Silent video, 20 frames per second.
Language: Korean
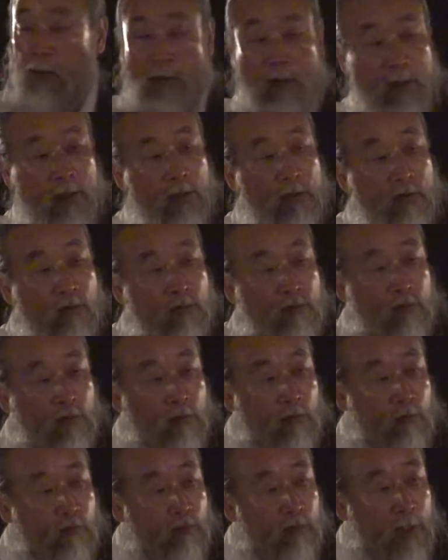
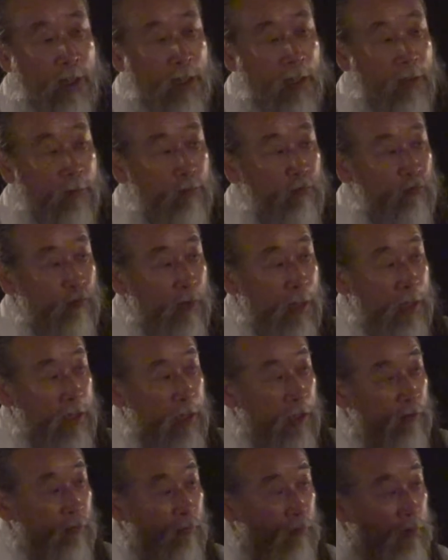기독교 문화의
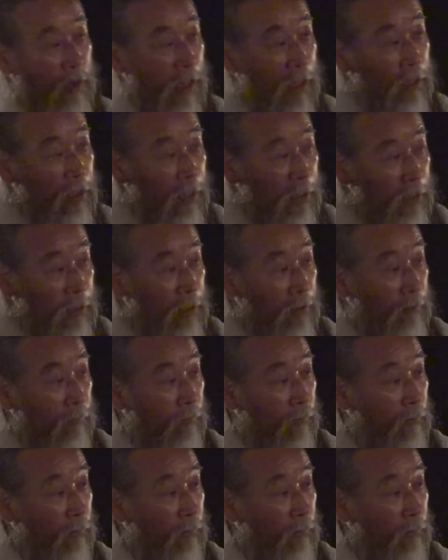문화생으로 들어간 거야 지금